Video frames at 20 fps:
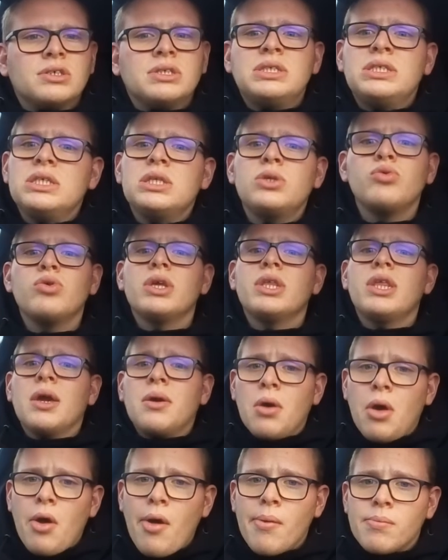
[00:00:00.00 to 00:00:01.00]
si tu es
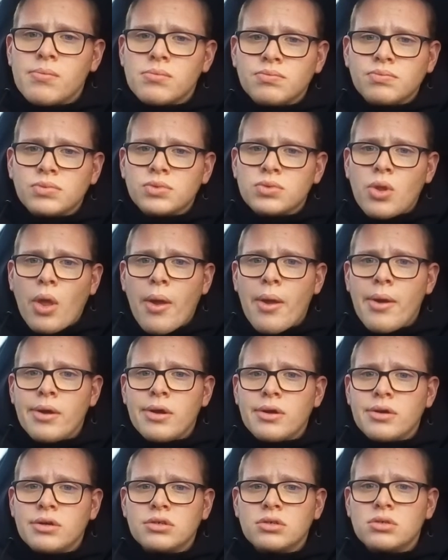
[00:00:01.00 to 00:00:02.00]
d'accord,
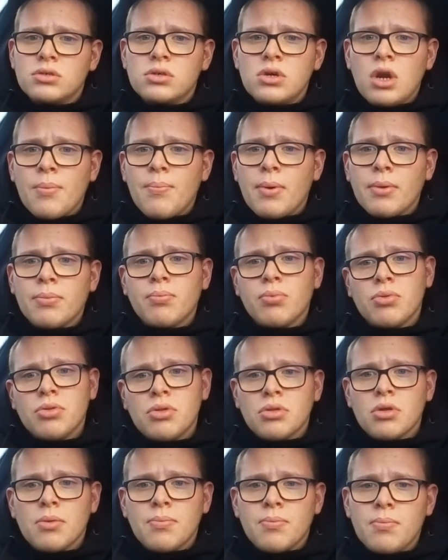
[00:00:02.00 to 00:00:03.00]

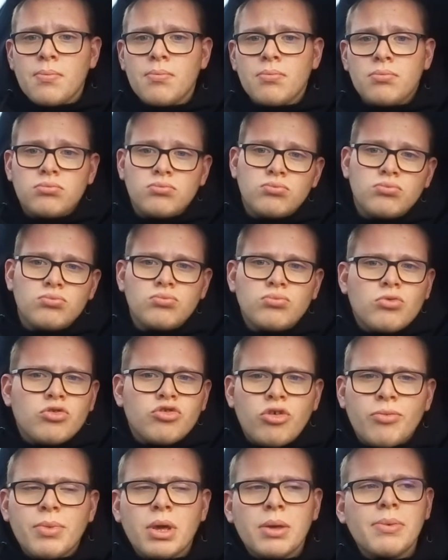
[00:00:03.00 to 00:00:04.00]

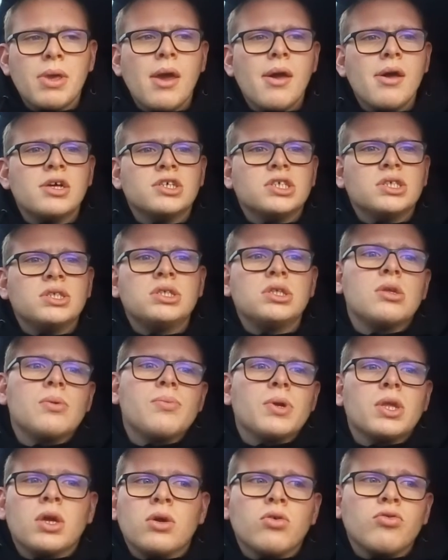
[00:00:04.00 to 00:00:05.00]
moi j'aimerais bien. Si
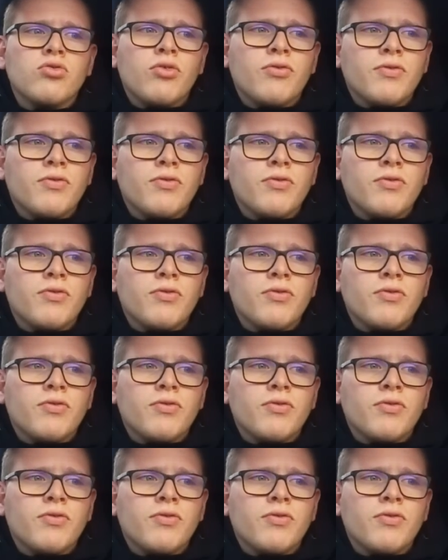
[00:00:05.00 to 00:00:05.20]
tu n'es pas d'accord,